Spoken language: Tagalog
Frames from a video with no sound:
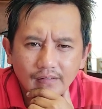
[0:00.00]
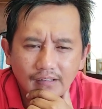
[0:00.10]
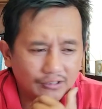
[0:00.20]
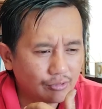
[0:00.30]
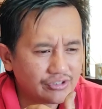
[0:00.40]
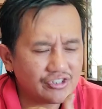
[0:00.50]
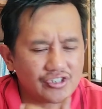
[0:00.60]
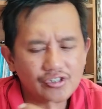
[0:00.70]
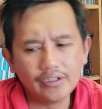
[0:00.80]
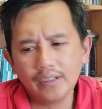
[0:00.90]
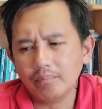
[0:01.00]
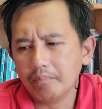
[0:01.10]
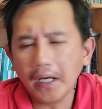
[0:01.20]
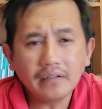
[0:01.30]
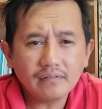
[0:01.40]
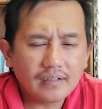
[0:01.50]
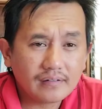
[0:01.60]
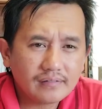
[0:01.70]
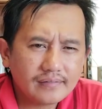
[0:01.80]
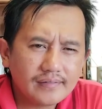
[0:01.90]
it causes uh, pain
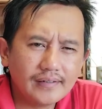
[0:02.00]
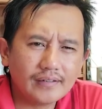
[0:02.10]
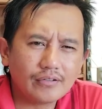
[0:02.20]
it